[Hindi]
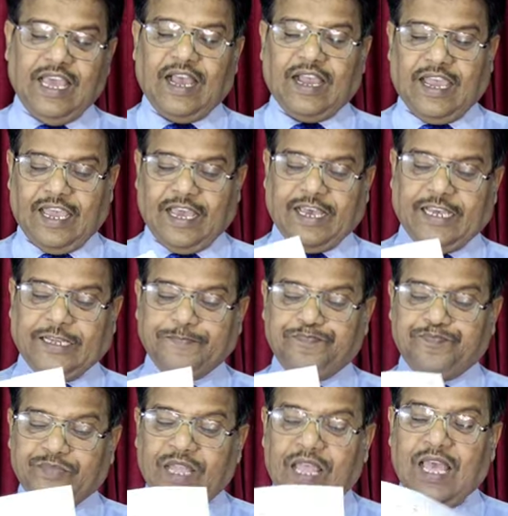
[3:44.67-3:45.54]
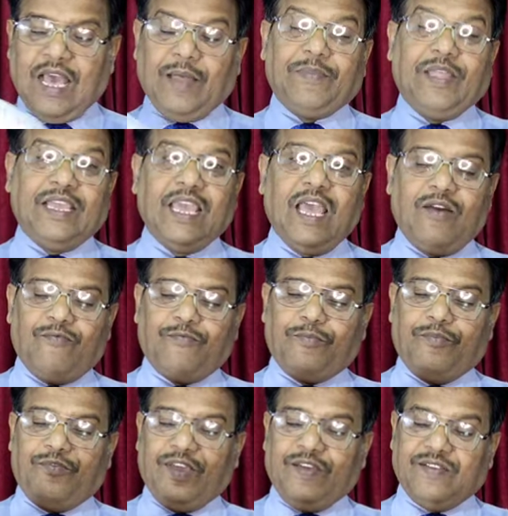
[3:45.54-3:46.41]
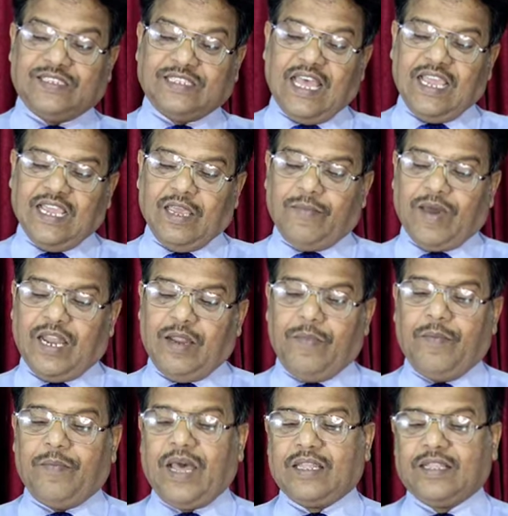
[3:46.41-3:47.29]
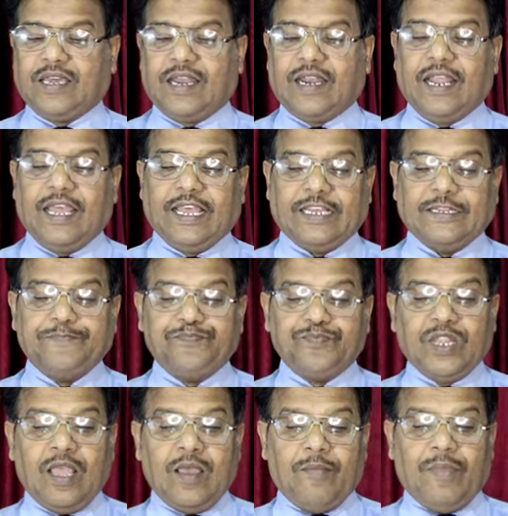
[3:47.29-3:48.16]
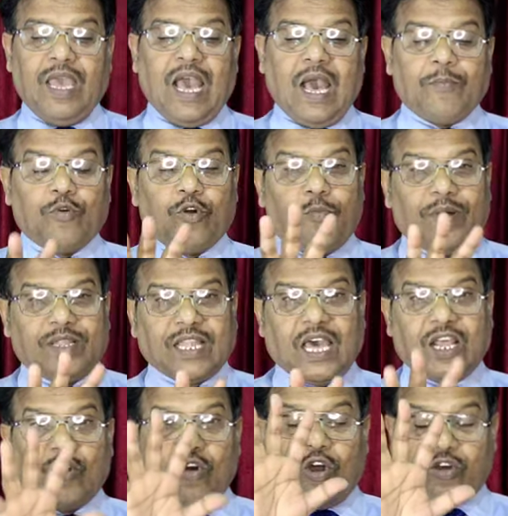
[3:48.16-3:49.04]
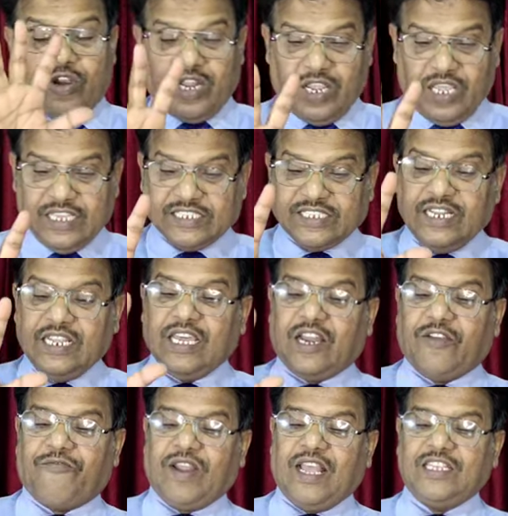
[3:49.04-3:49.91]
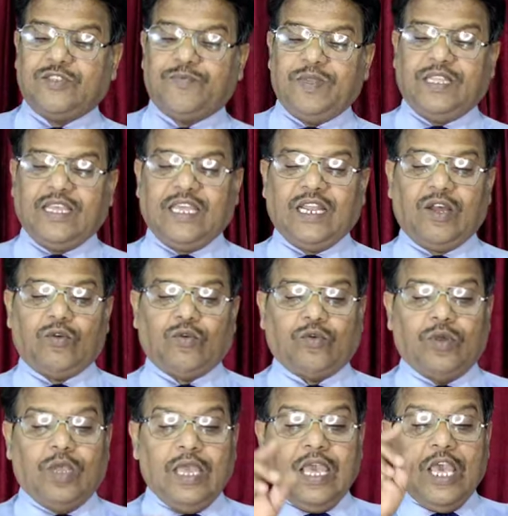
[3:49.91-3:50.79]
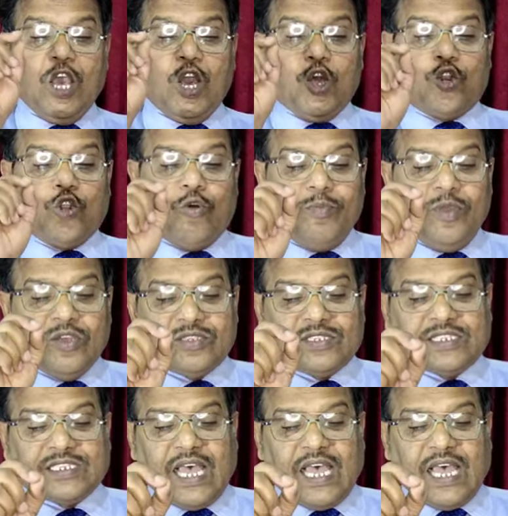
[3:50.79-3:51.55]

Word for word: दिया गया है अब देखिए हम व्यवस्था के बारे में बात कर रहे हैं मैं आपको बता रहा हूं और इसलिए रेफरेंस भी दे रहा हूं रोमियो